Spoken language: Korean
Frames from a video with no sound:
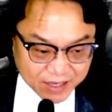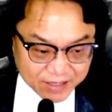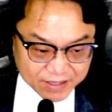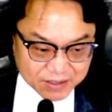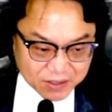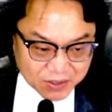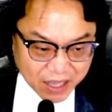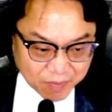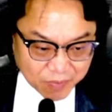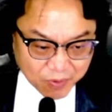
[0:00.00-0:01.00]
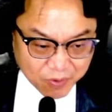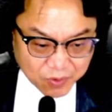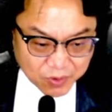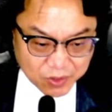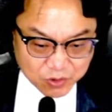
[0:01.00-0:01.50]
그래서
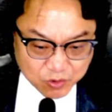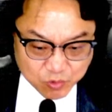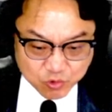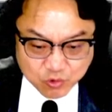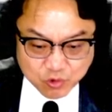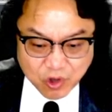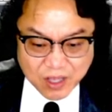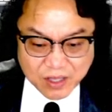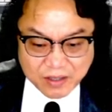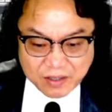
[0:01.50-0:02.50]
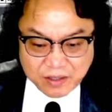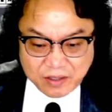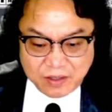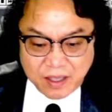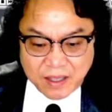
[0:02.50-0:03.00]
낙폭을 좀
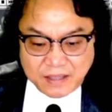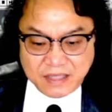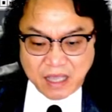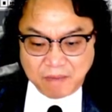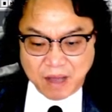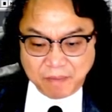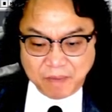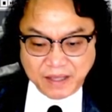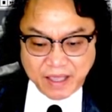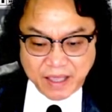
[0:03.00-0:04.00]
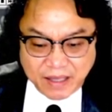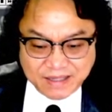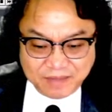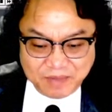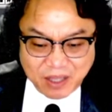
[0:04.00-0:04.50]
축소하려는 장 막판의
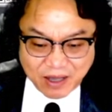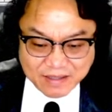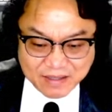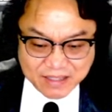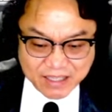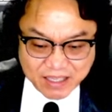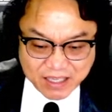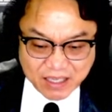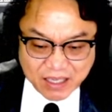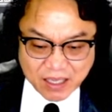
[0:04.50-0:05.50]
흐름이 나왔으니,